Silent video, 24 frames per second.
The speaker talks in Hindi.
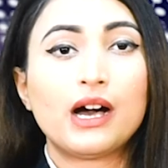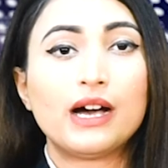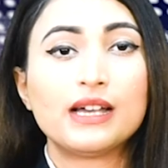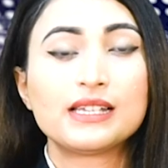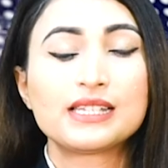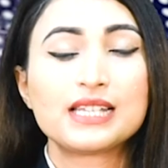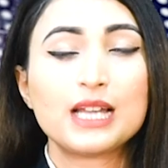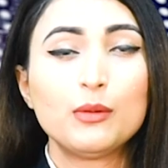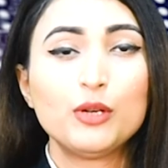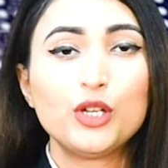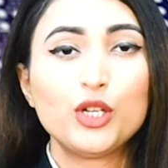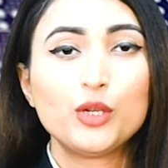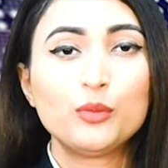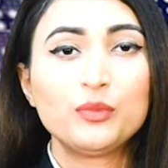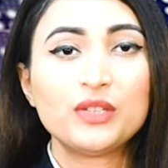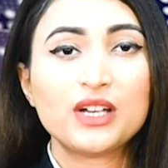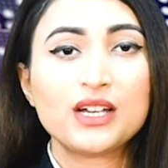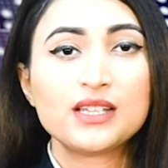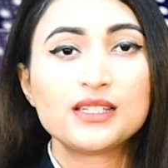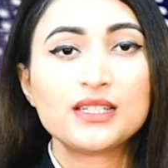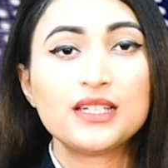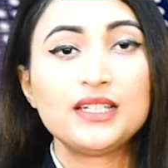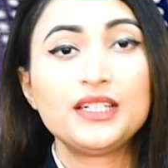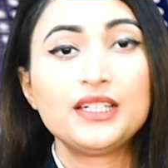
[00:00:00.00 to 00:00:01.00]
असलम
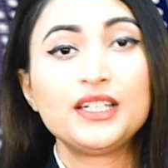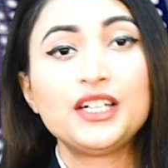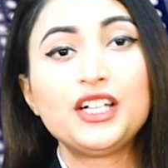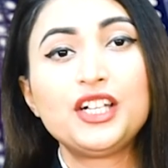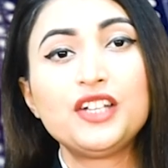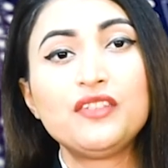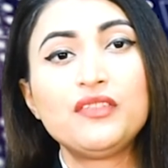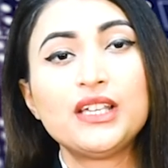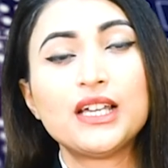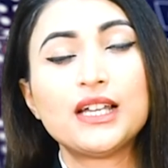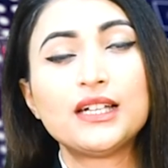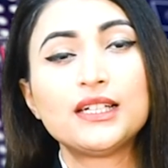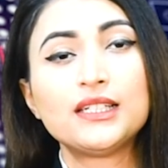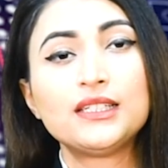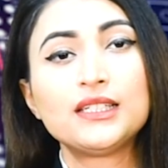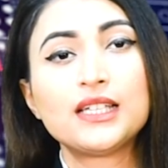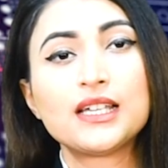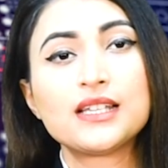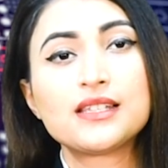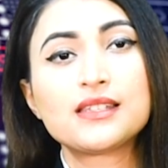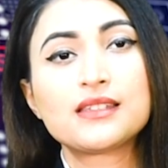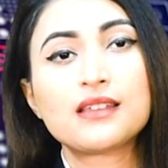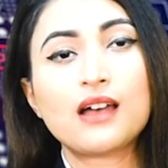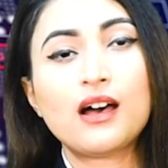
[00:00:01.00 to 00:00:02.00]
नाजिन डी टी वी एन एन
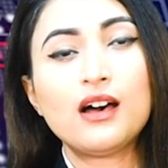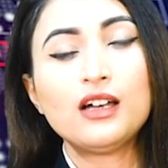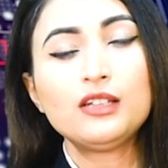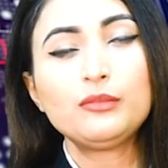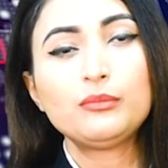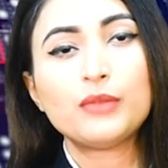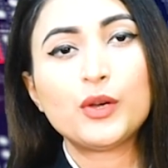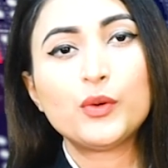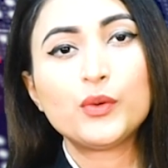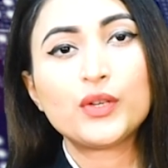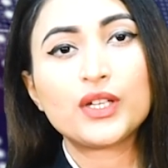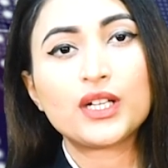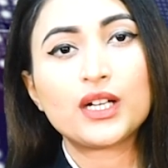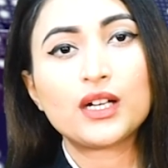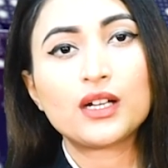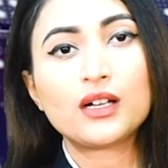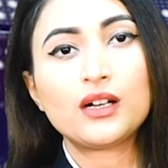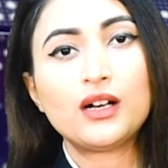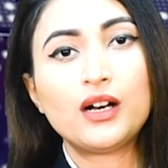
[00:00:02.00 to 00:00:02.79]
के साथ मैं हूं किरण